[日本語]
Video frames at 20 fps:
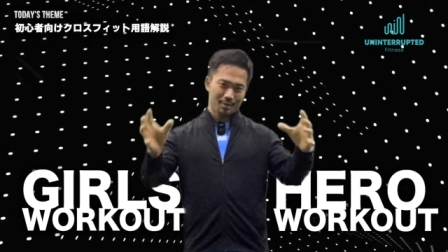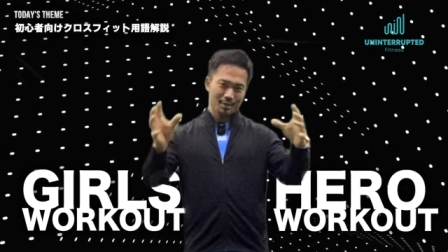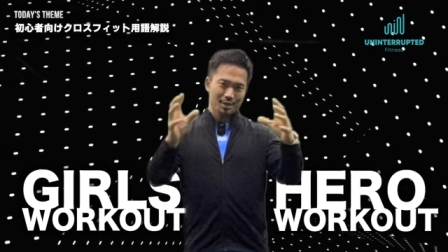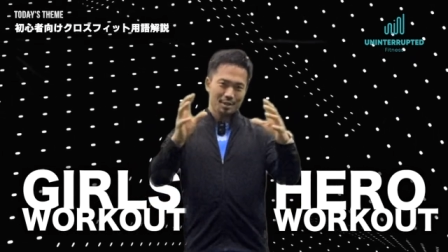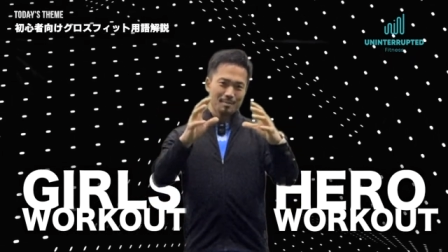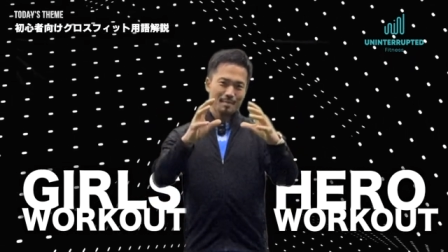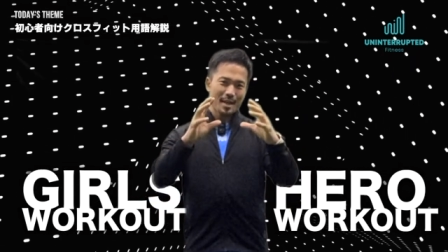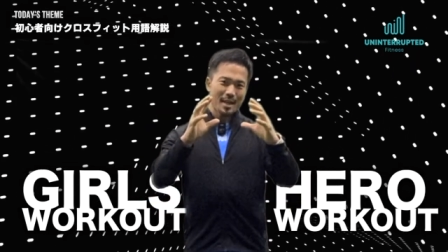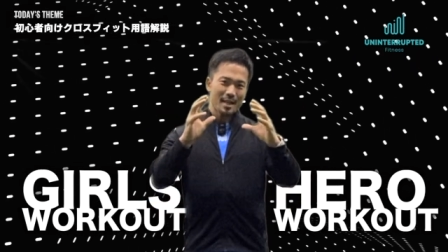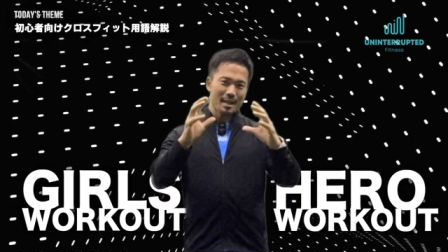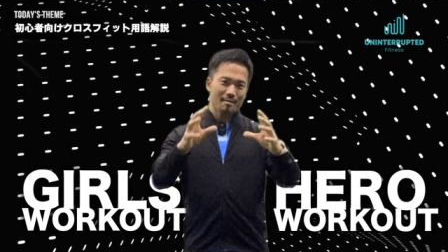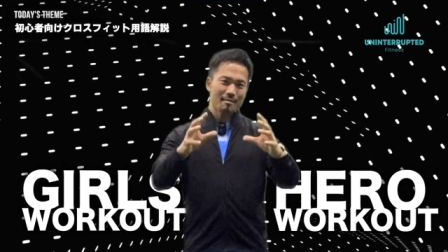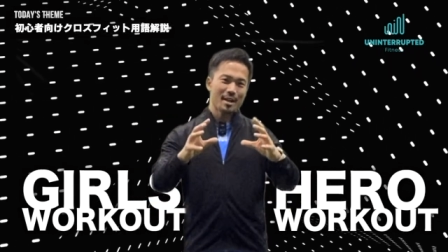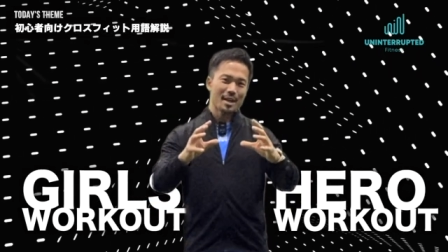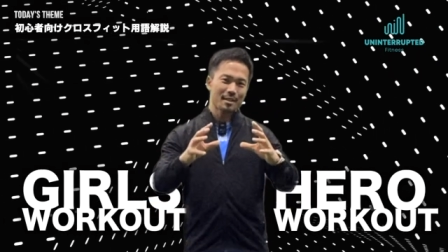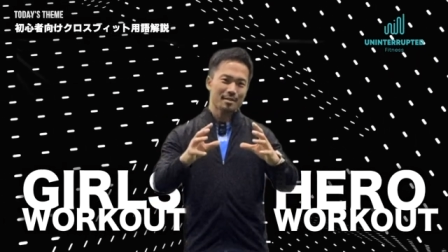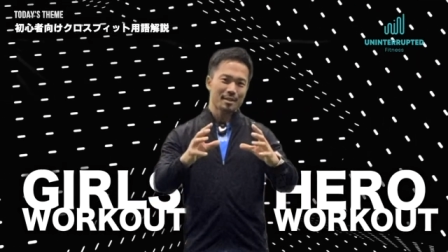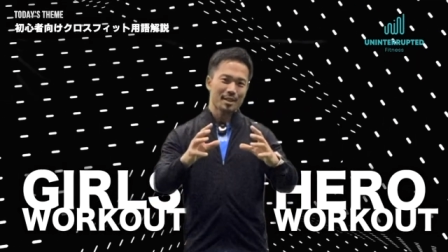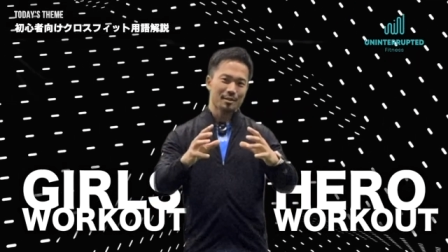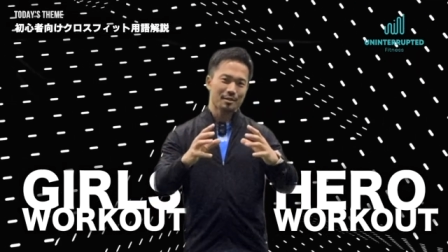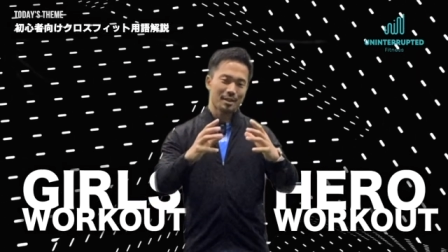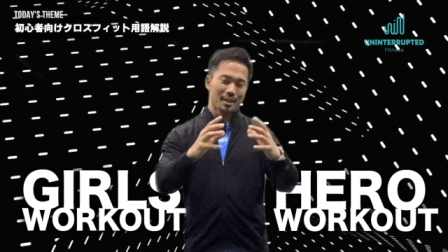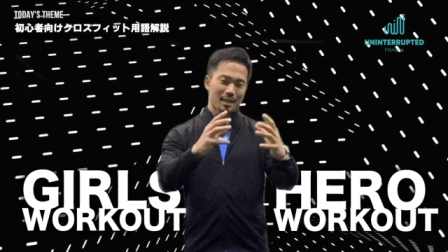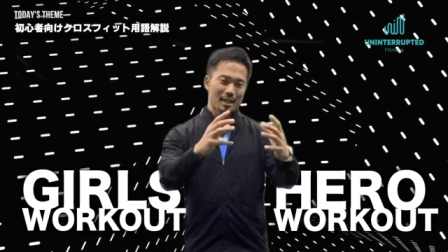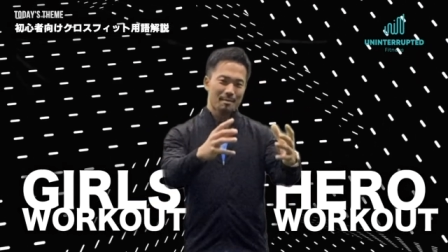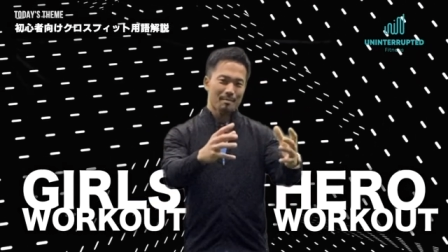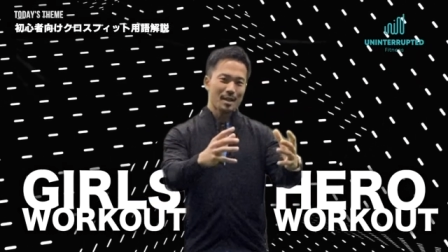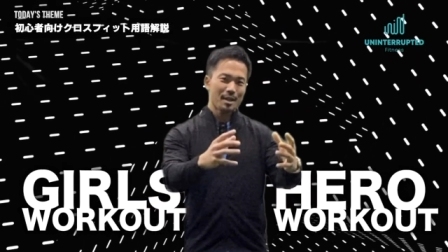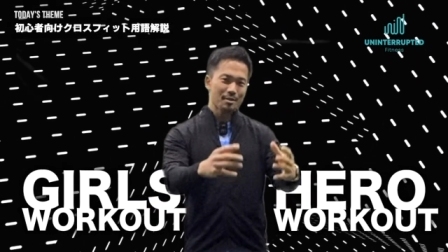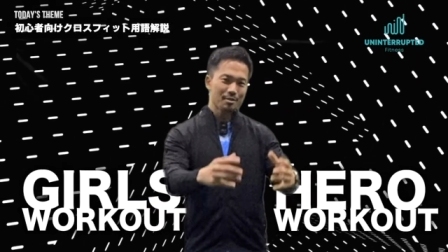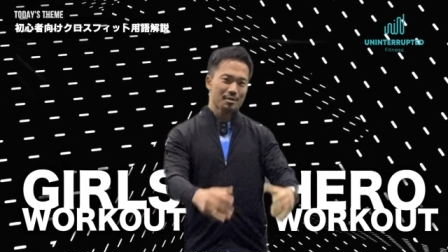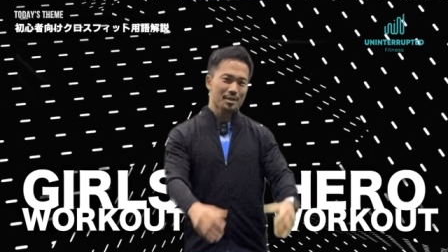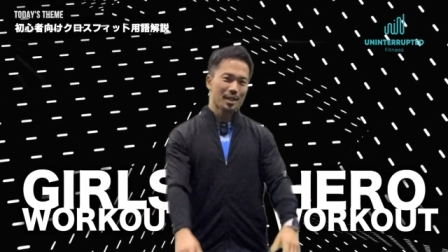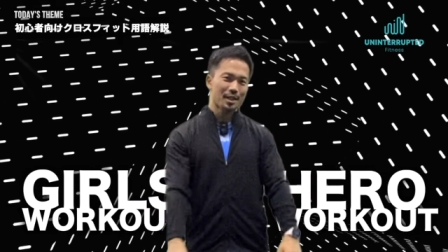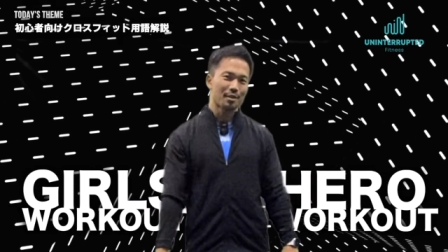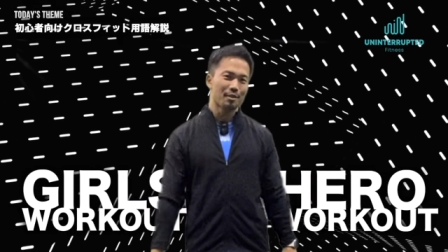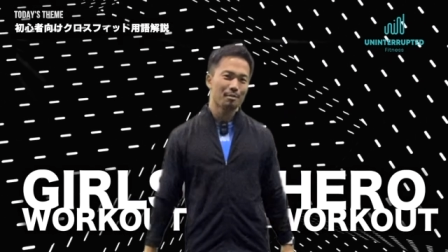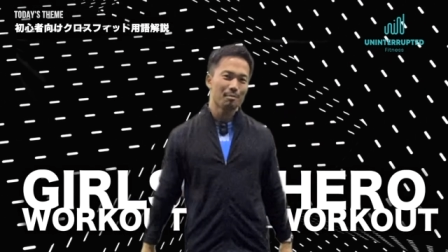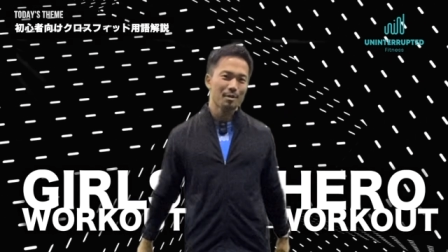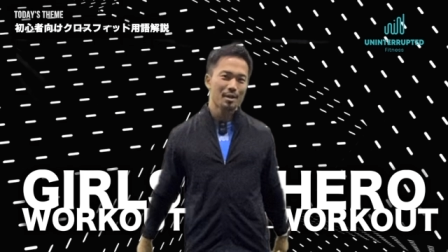有名なワークアウトは名前をつ
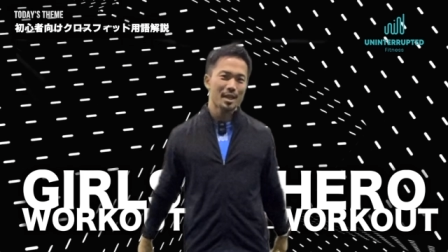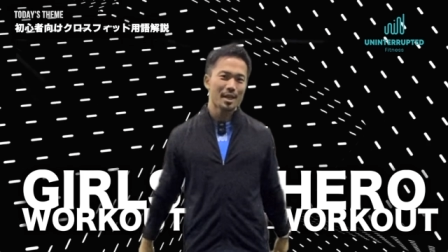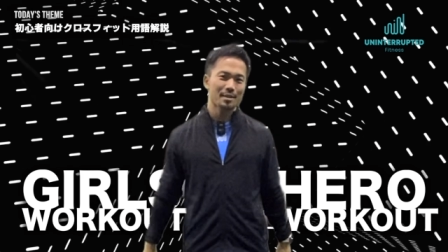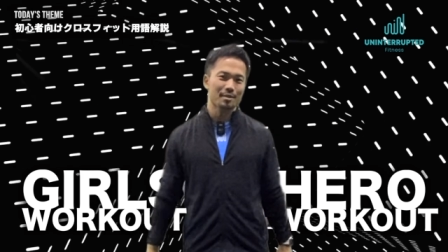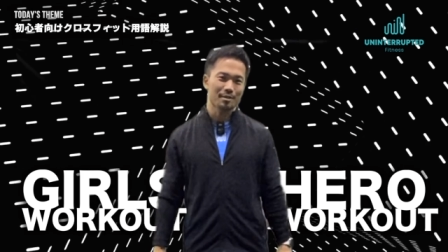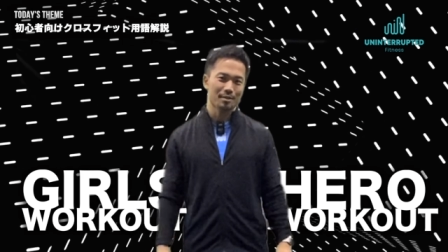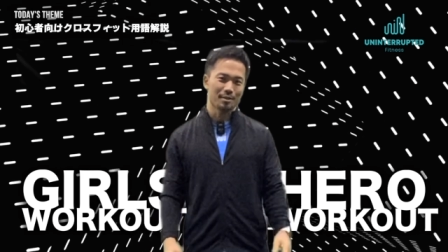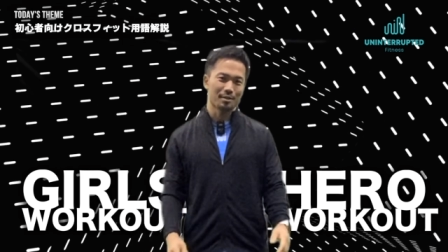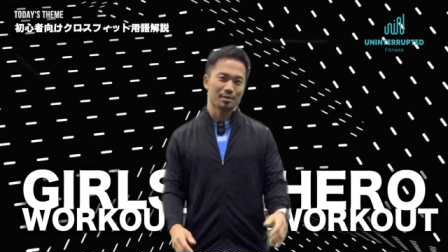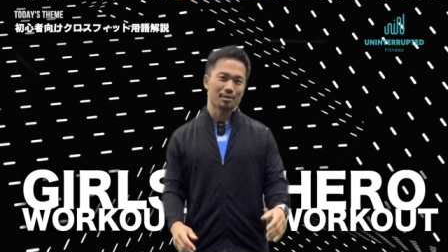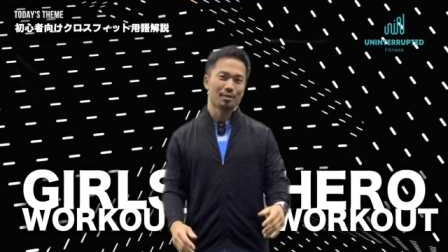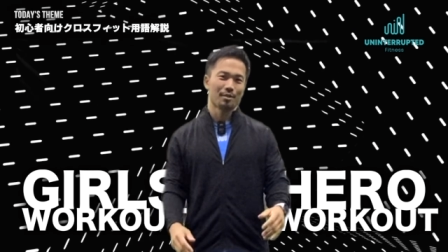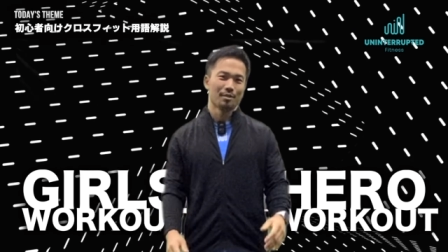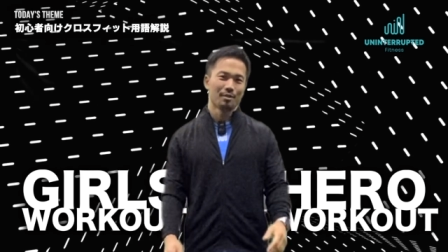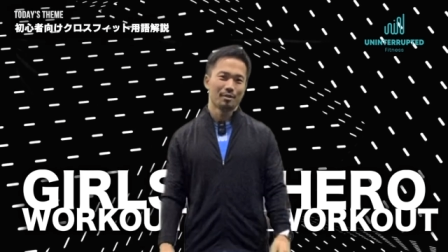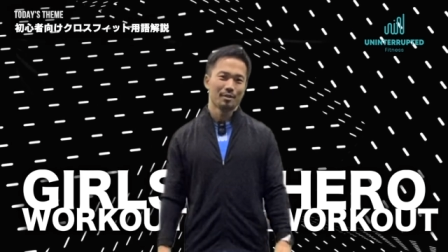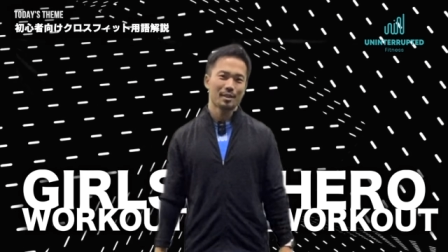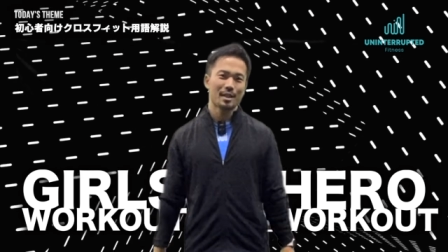けて覚えやすくすると。